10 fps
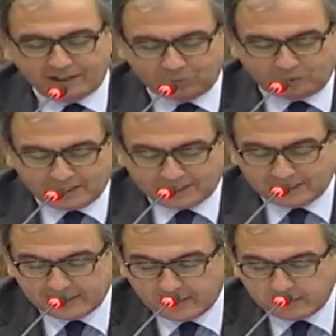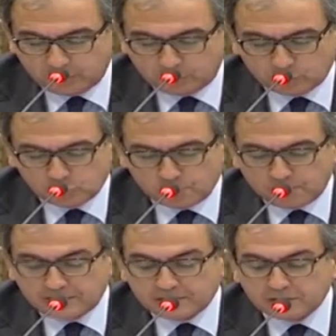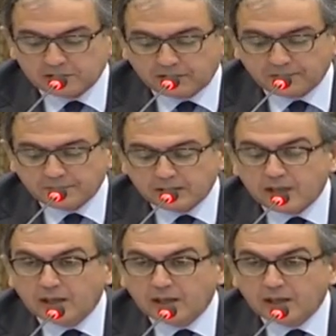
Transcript: elettorale piuttosto impegnativa,